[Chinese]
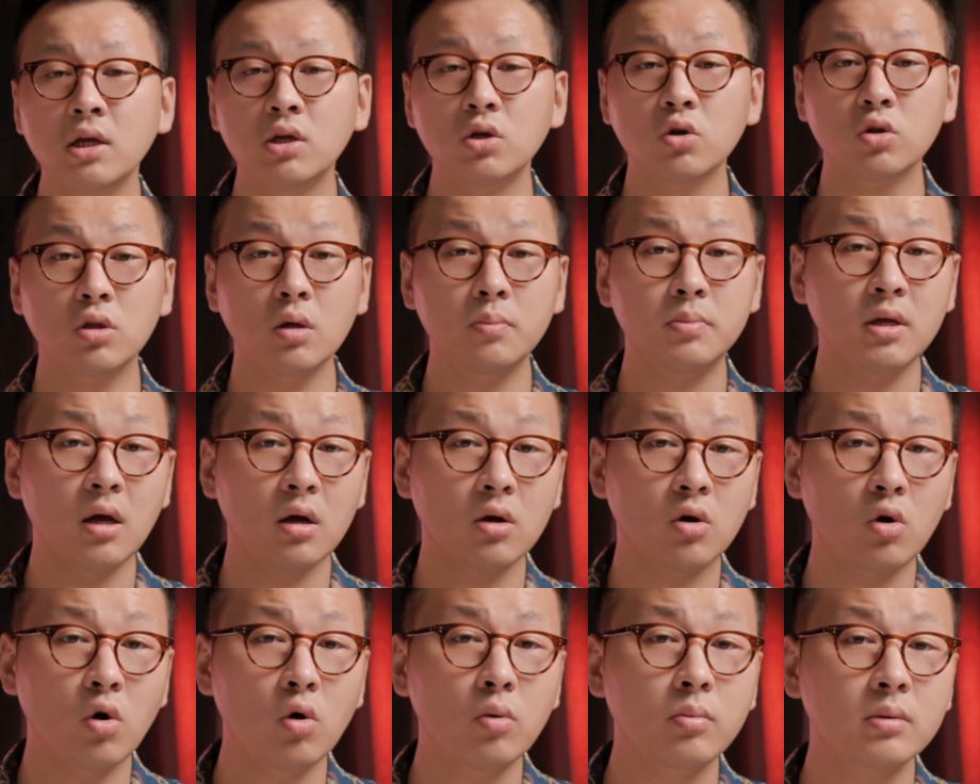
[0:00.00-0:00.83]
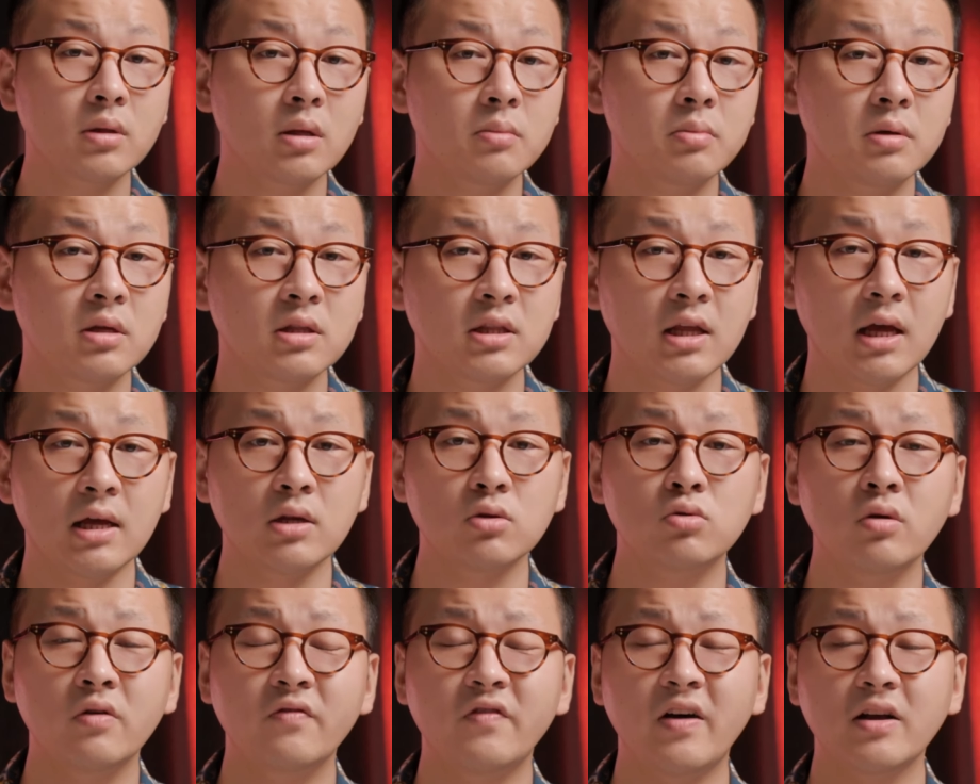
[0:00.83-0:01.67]
有的比较抠门的平台
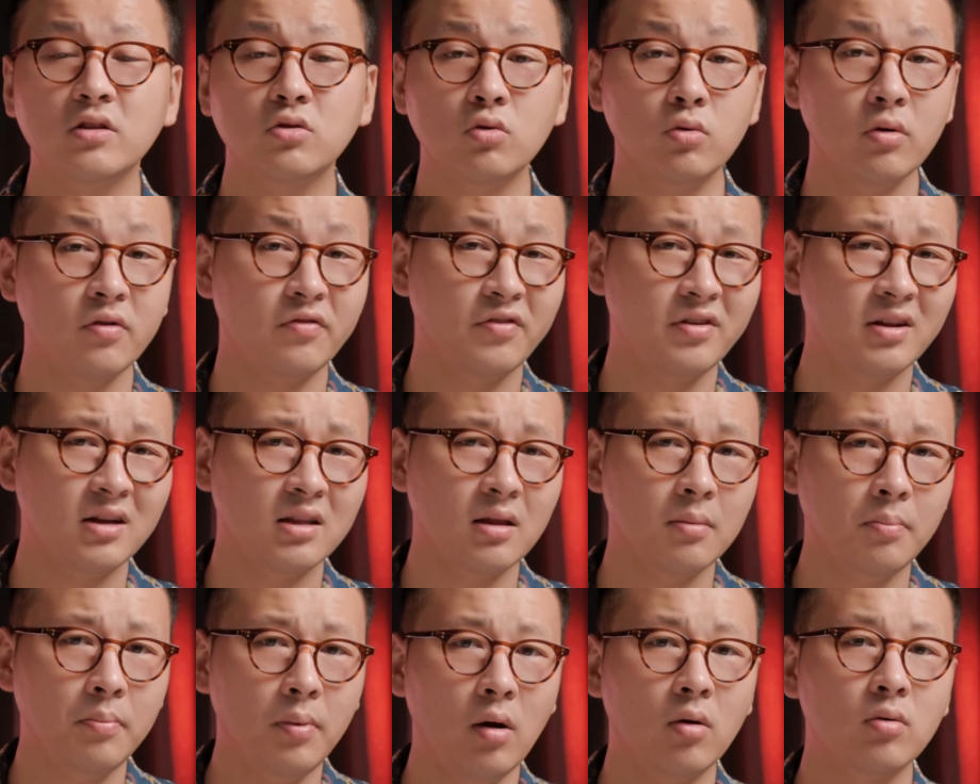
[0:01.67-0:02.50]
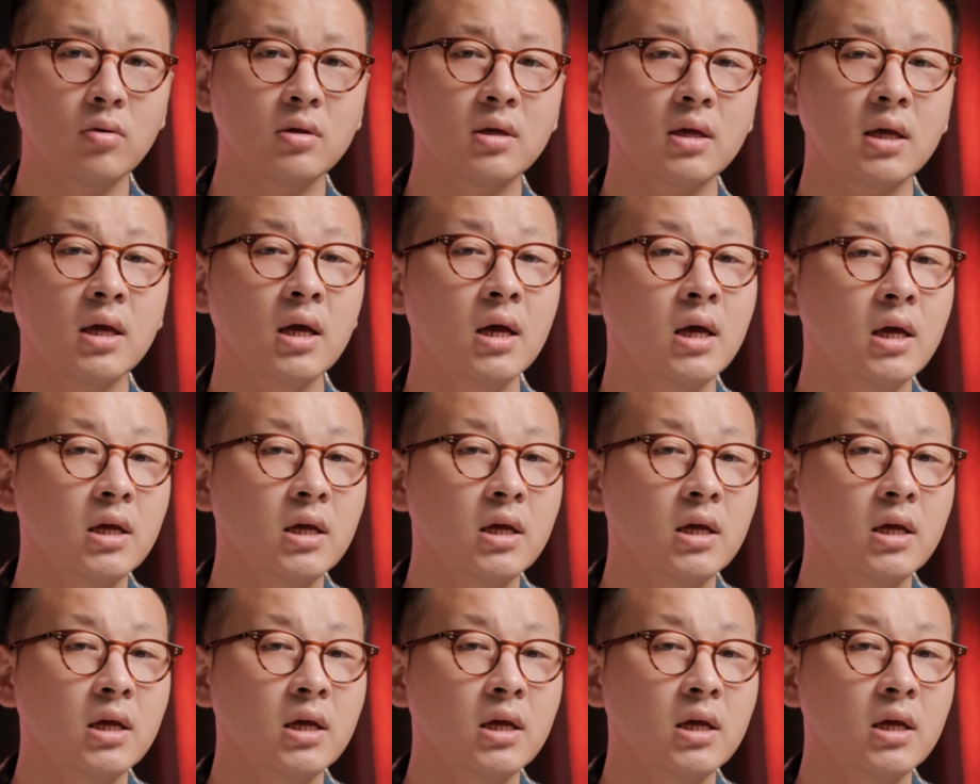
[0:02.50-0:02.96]
算法就会非常的暴力，